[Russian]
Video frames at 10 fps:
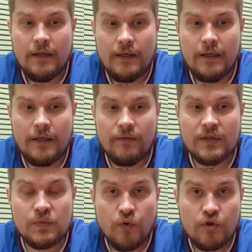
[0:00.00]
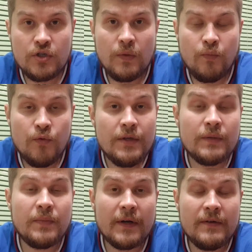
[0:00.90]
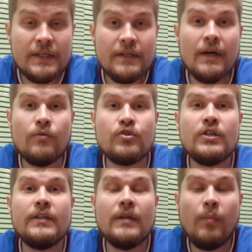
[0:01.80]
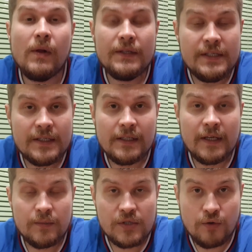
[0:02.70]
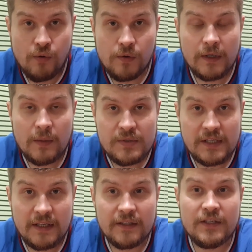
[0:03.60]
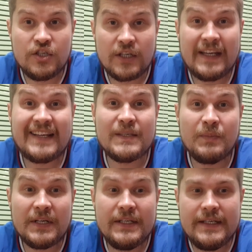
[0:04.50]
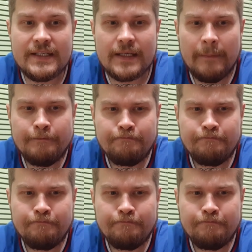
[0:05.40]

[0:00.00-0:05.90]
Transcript: э, возможно, будет проведена уже дополнительная психолого-психиатрическая экспертиза.